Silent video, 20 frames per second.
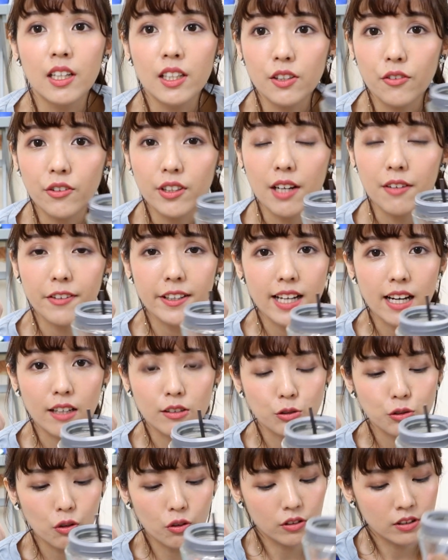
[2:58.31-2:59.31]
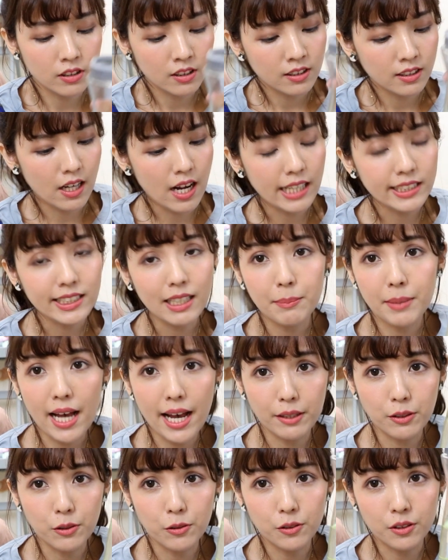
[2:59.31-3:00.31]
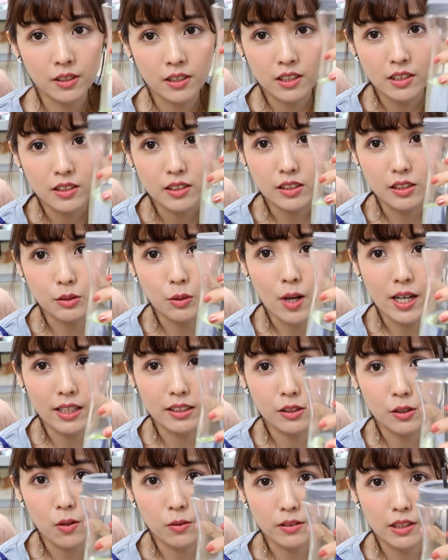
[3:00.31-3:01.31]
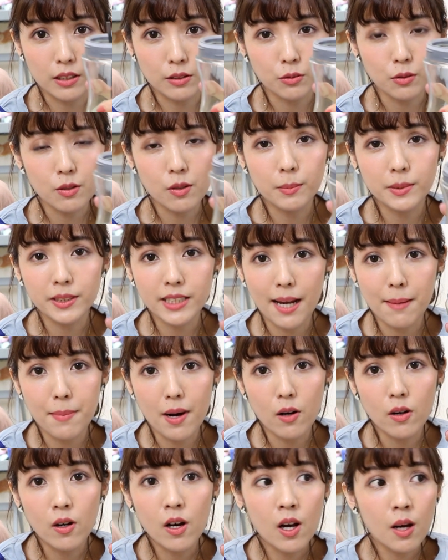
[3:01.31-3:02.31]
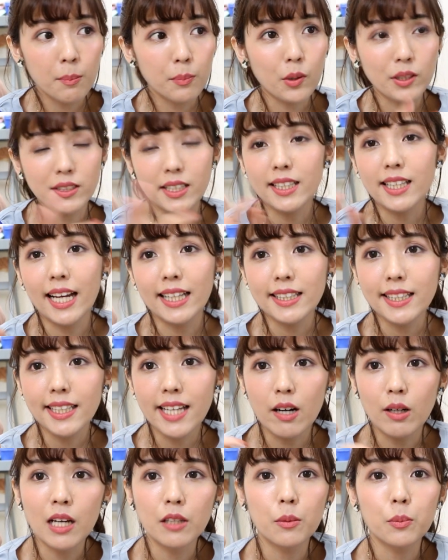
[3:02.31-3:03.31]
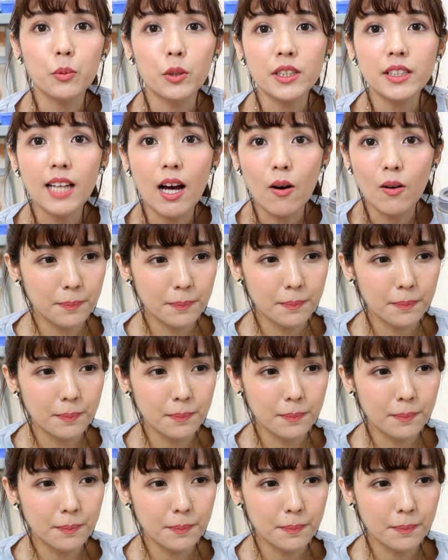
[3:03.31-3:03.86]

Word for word: 因为它非常重，然后它下面还有直滑的功能，所以我们家猫不管在哪跳，它都不会倒。